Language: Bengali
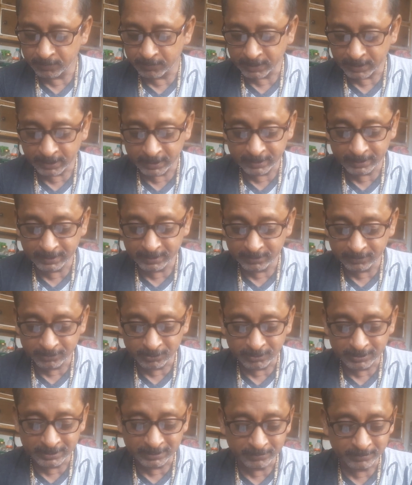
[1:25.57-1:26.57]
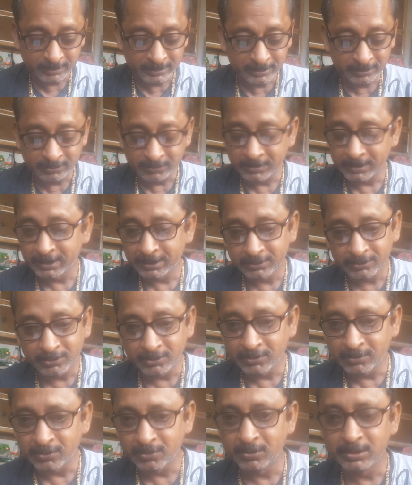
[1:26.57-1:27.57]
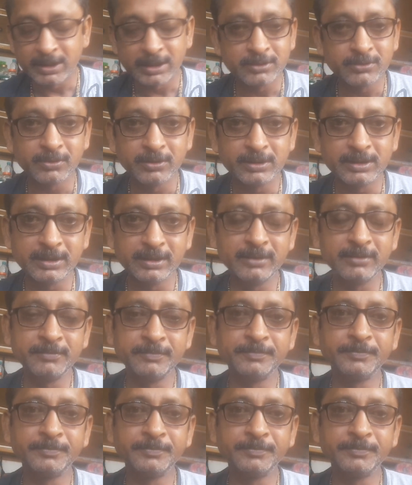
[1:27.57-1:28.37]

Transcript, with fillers: মানে ঈদ চলছে বলছি তোমাদের তো রোজা চলছে